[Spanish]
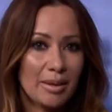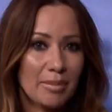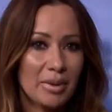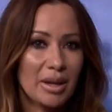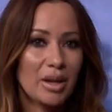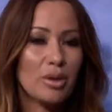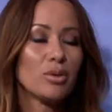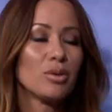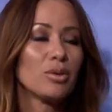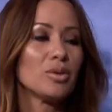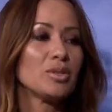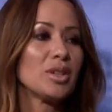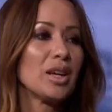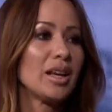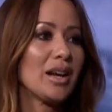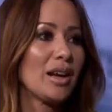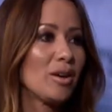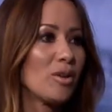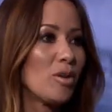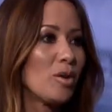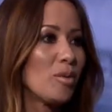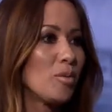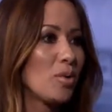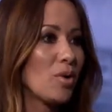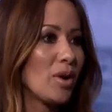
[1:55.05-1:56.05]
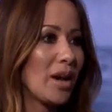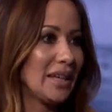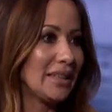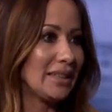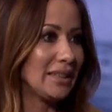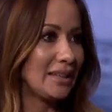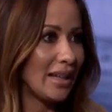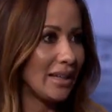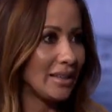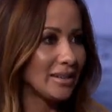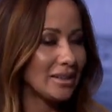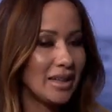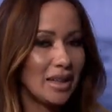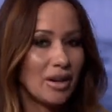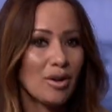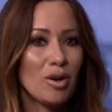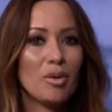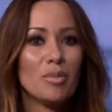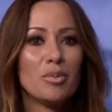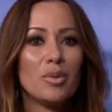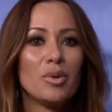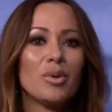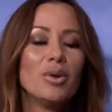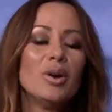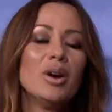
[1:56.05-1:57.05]
que me conocieran como cantante,
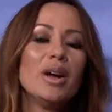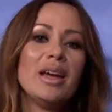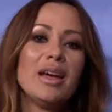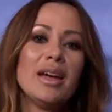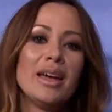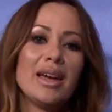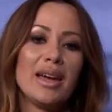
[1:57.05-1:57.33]
como